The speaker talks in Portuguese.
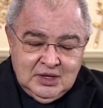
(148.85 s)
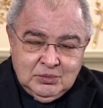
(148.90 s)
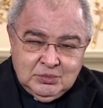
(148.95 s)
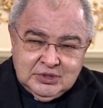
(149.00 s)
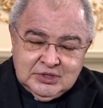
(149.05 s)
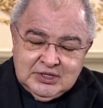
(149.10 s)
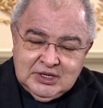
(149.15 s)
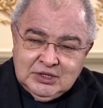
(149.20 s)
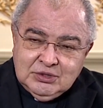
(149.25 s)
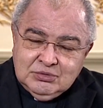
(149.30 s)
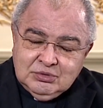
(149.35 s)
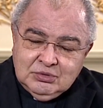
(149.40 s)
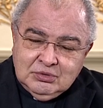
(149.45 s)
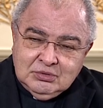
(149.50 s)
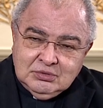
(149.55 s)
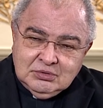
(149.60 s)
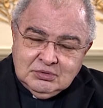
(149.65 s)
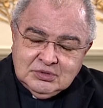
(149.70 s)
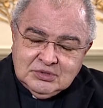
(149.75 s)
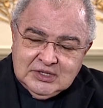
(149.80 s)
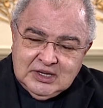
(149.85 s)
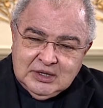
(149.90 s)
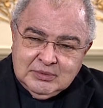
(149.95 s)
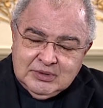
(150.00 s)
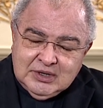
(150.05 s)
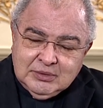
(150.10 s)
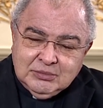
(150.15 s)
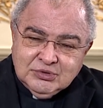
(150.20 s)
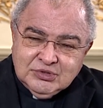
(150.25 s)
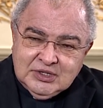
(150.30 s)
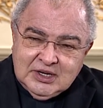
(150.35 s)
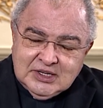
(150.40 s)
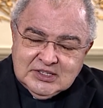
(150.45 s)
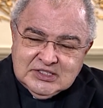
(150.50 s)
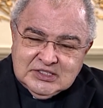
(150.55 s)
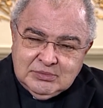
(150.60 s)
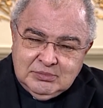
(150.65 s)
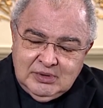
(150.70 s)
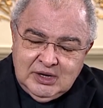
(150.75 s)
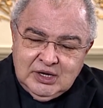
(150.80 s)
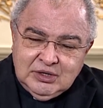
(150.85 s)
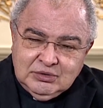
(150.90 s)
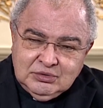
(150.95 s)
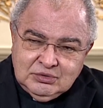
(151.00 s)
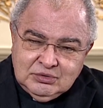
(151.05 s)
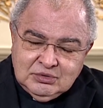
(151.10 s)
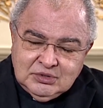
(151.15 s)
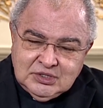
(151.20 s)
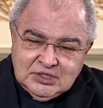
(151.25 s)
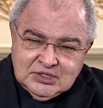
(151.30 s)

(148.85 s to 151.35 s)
Portanto, celebramos o nascimento